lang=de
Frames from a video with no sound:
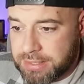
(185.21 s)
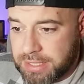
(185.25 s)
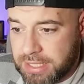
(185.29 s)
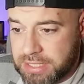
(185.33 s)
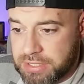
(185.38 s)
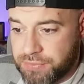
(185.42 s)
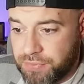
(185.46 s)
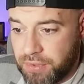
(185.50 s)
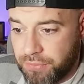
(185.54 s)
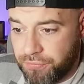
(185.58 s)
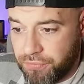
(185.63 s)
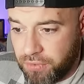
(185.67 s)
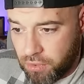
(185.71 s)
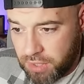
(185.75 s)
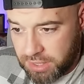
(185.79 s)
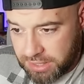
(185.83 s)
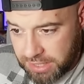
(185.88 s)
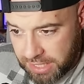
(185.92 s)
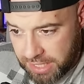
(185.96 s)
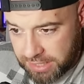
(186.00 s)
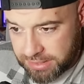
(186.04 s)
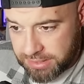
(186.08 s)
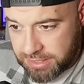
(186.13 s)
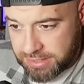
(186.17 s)
dass wir
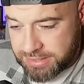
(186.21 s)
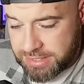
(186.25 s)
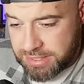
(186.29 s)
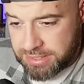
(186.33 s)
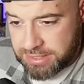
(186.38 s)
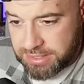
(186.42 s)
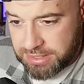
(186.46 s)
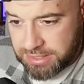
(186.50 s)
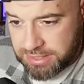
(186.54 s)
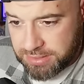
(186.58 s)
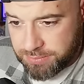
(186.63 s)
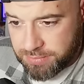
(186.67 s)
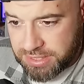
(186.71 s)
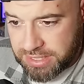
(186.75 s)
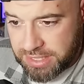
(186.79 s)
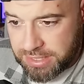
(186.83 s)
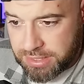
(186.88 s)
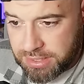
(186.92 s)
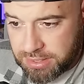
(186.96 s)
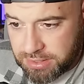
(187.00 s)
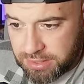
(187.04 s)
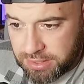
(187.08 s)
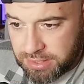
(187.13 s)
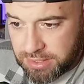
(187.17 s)
400 Karten tatsächlich in diesem
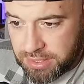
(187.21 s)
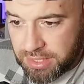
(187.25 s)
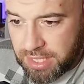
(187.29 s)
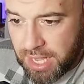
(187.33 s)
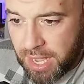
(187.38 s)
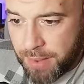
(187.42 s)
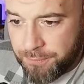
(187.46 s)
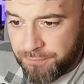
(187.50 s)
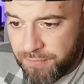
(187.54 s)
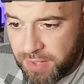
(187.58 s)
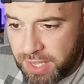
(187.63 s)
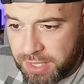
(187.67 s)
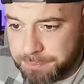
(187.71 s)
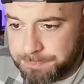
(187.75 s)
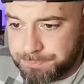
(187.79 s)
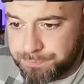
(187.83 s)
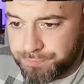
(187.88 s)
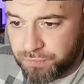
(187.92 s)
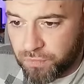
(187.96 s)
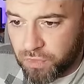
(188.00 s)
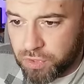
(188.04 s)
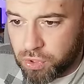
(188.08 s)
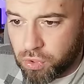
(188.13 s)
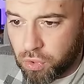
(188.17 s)
Set äh, haben
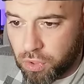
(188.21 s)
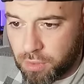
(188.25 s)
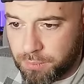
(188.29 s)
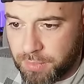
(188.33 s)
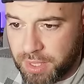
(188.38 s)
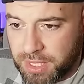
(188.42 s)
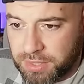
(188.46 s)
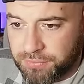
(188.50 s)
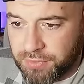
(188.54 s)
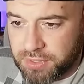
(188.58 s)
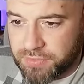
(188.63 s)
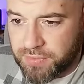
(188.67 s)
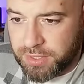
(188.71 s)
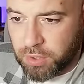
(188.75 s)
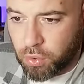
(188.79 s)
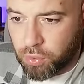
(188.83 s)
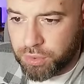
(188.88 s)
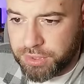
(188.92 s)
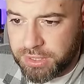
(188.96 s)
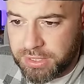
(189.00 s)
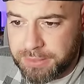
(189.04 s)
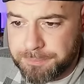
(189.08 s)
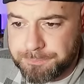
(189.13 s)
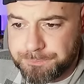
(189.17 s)
werden. Wir scrollen mal etwas weiter
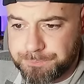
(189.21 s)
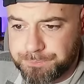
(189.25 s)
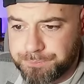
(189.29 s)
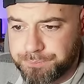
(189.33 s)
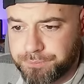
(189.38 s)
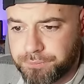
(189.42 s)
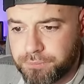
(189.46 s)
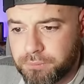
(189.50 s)
runter.